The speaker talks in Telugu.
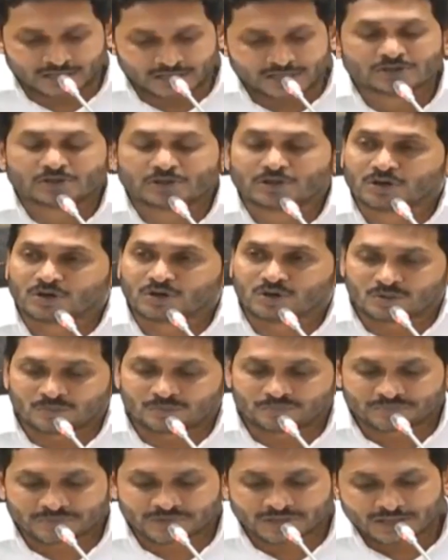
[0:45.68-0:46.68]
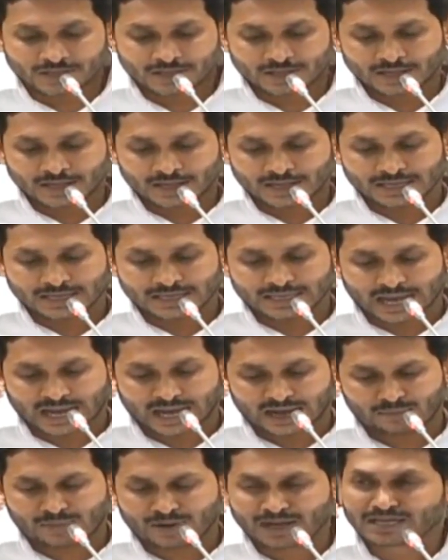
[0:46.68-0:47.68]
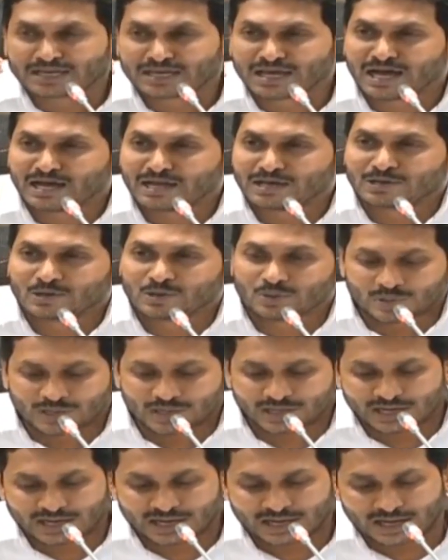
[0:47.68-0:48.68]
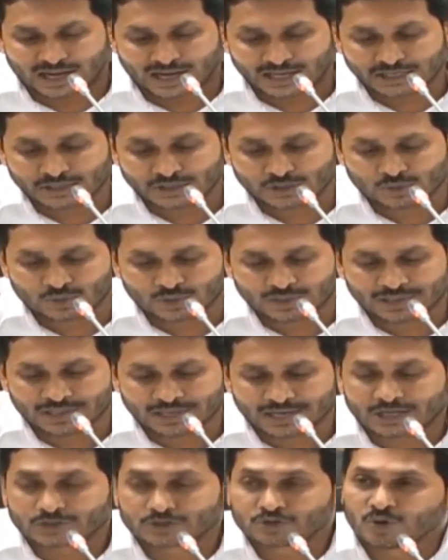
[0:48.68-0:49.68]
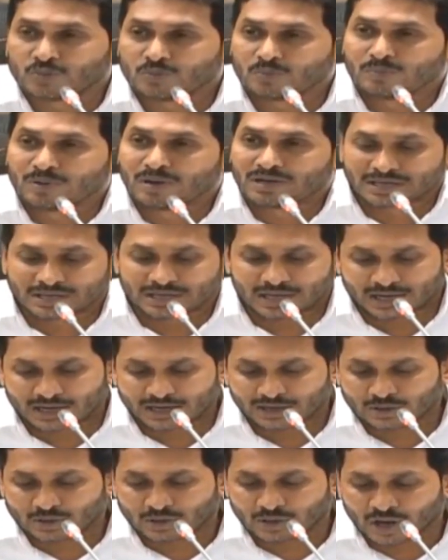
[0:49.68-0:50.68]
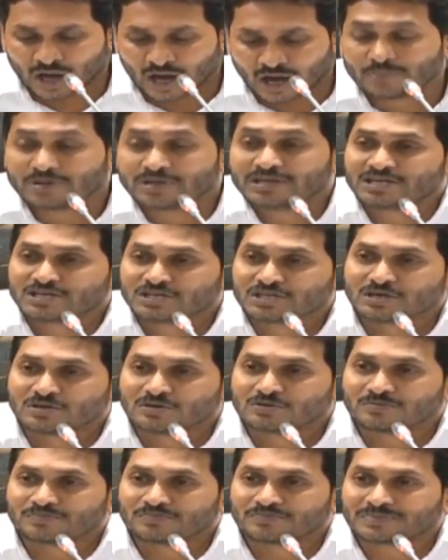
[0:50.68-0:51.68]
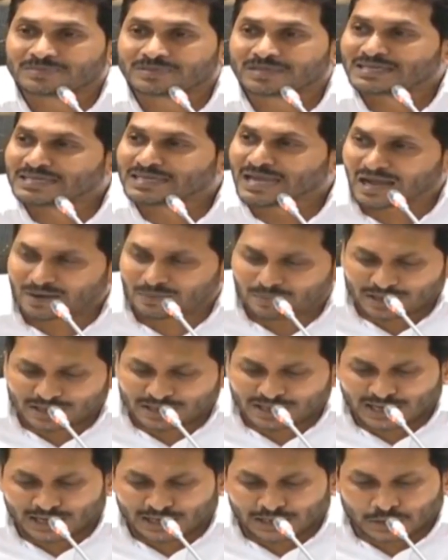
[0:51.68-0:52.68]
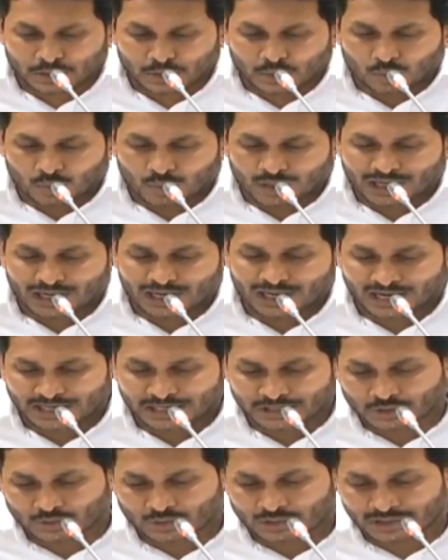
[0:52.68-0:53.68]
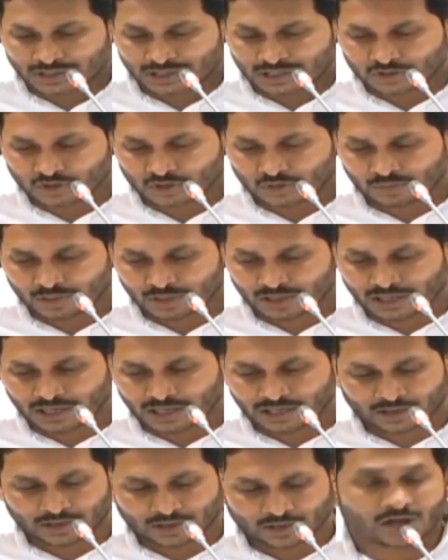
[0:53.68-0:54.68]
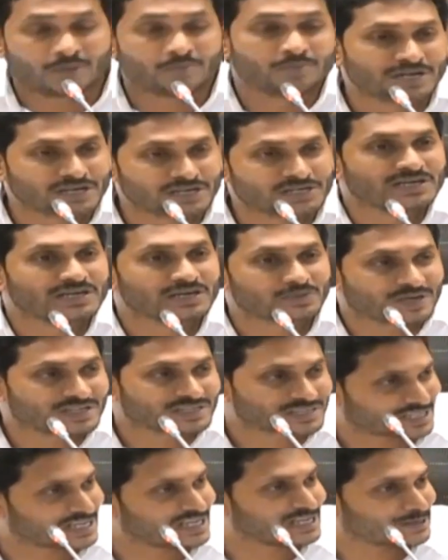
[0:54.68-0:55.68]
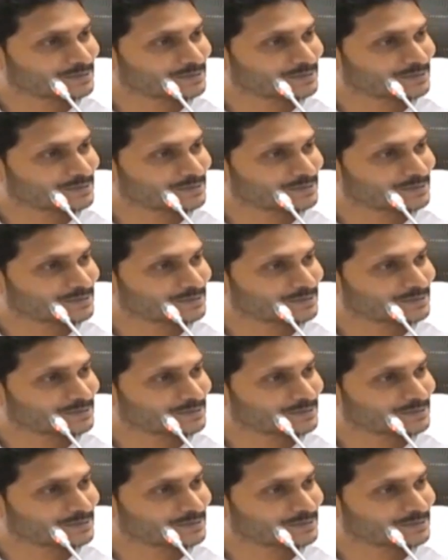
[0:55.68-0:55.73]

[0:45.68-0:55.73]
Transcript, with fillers: ఇందులో యాభై నాలుగు వేల ఐదు వందల తొంభై నాలుగు నామినేషన్లు యాభై నాలుగు వేల ఐదు వందల తొంభై నాలుగు నామినేషన్లు వేస్తే